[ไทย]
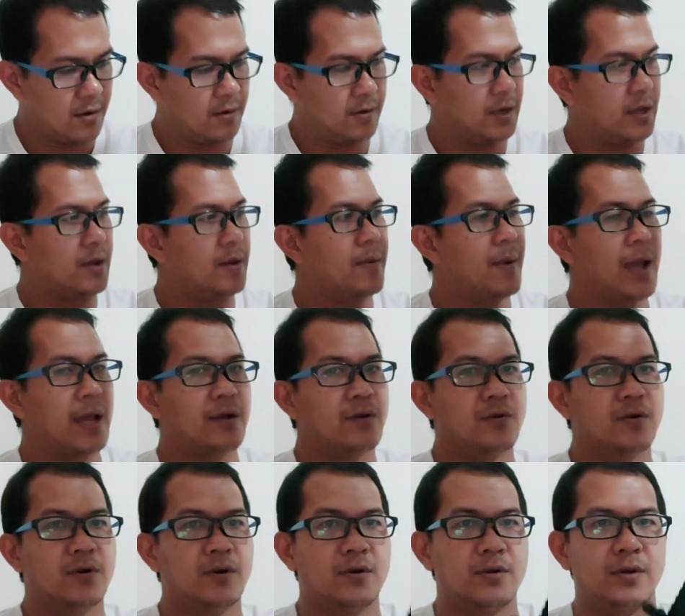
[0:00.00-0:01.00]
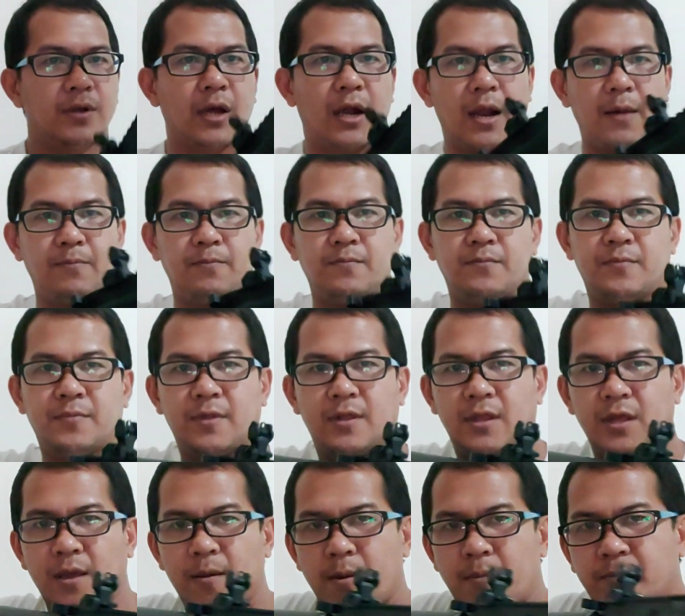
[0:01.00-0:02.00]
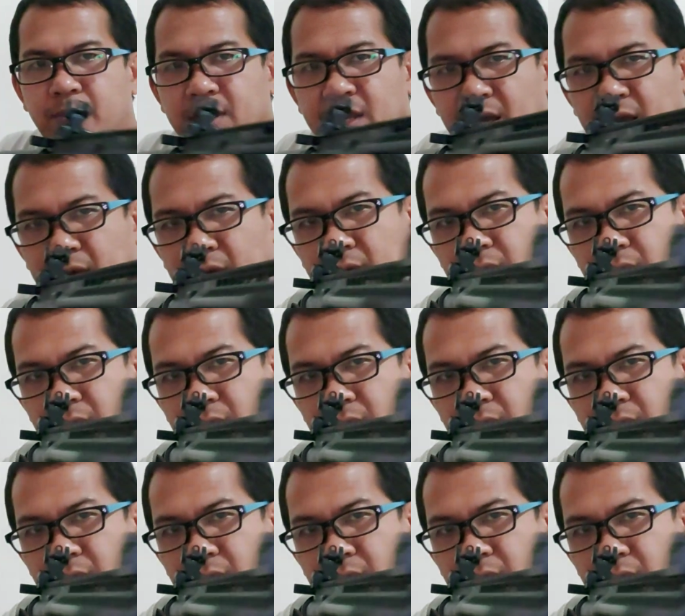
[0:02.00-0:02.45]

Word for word: วันนี้เอามาให้ดูนะครับ CMMG